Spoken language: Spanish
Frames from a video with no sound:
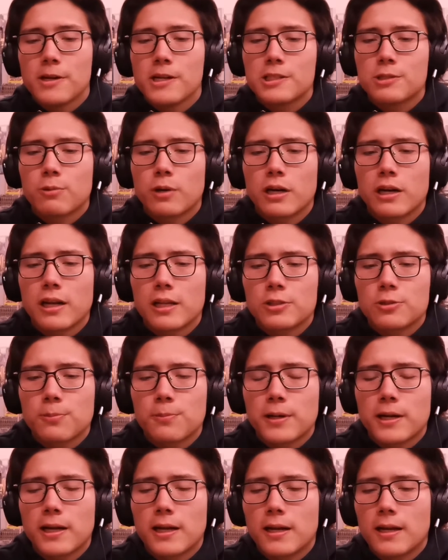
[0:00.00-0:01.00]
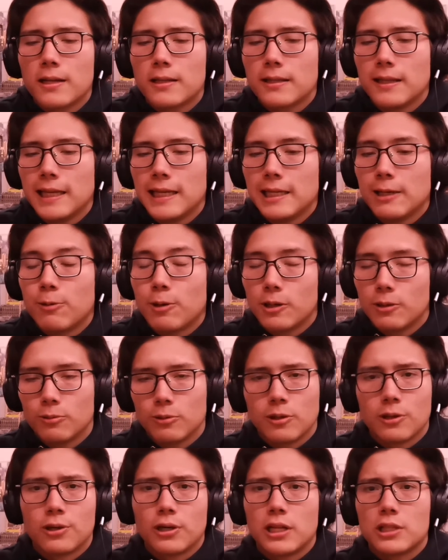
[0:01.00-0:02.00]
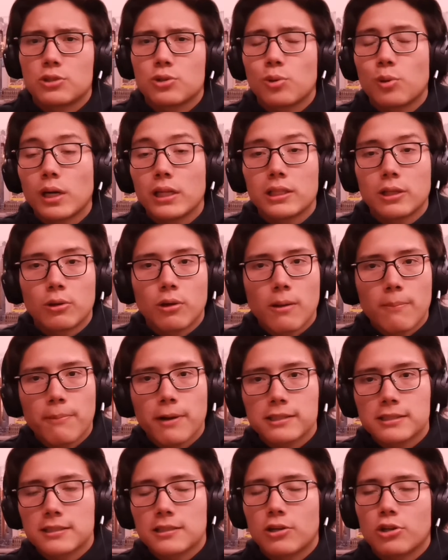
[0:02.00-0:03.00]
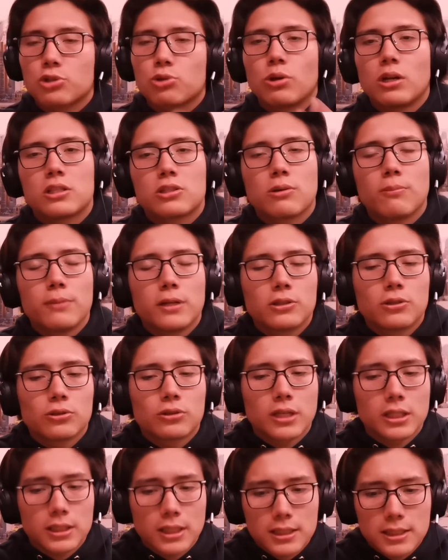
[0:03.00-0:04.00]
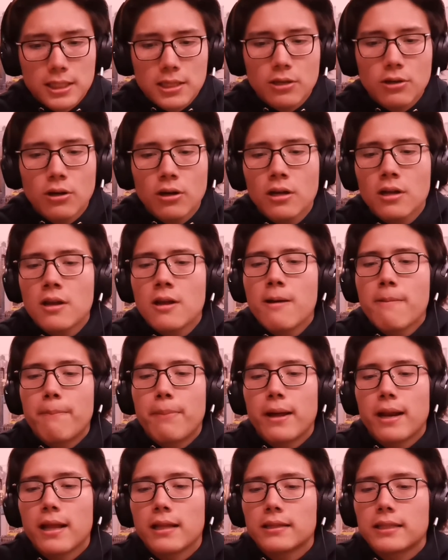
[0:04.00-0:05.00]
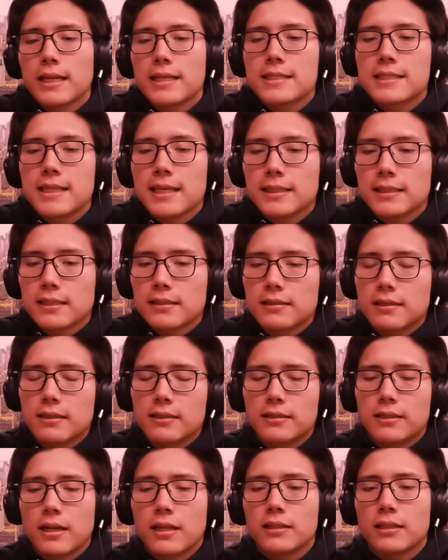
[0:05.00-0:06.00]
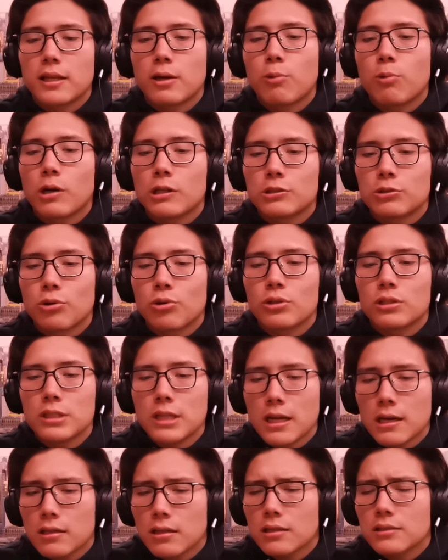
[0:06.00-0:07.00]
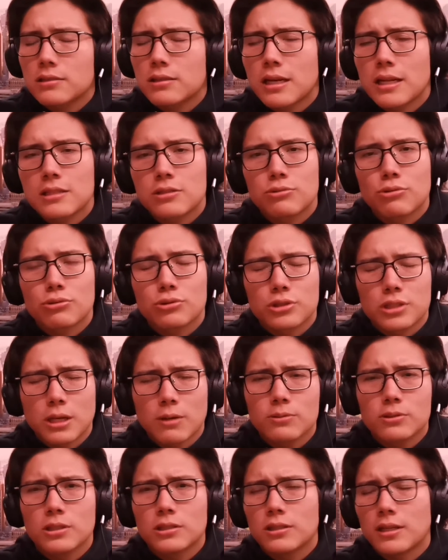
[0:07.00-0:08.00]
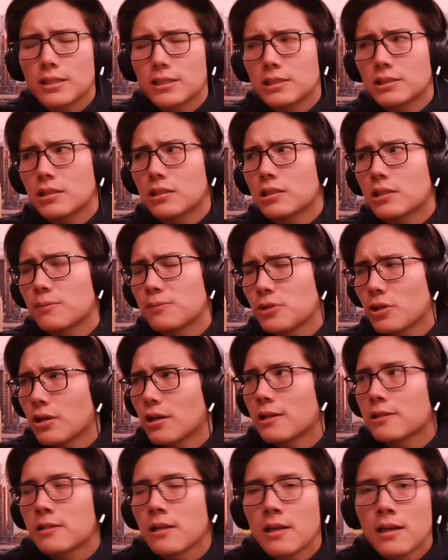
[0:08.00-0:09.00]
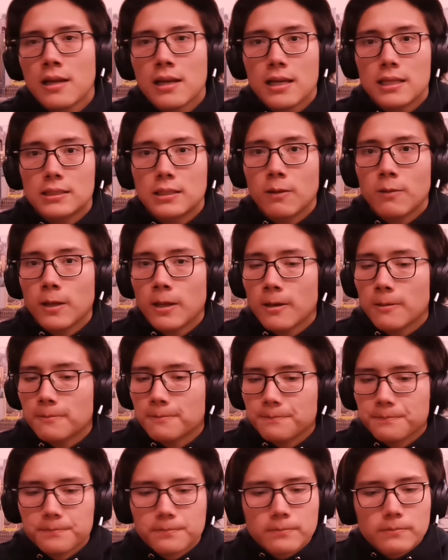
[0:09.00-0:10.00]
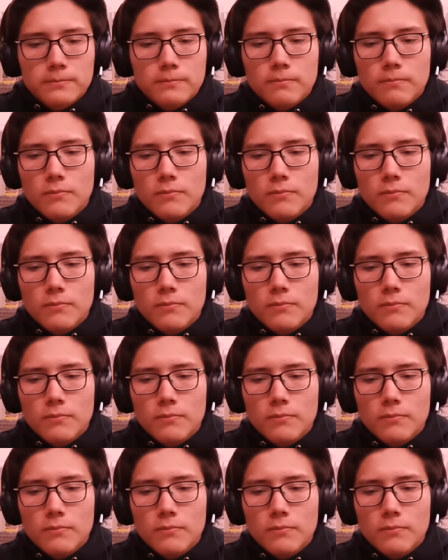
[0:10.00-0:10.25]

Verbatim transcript: Teddy Bridgewater lanzó, para, eh, bueno, lanzó 49 pases, de los cuales completó 35, para 334 yardas, 3 touchdowns y 3 intercepciones. Está bien,